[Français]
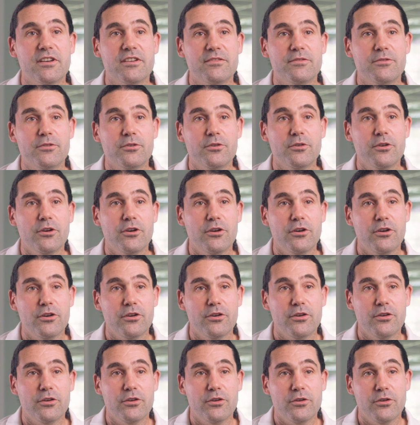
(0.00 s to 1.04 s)

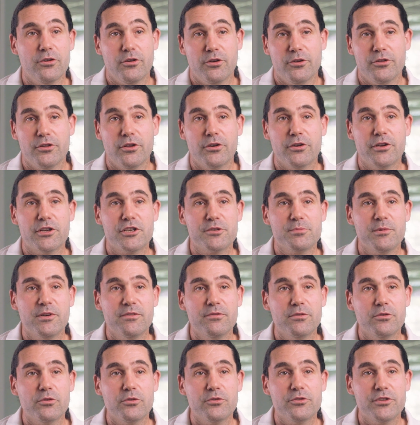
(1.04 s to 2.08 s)
un,
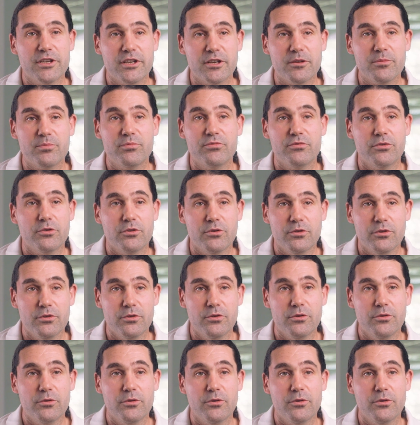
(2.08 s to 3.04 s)
engagement volontaire pour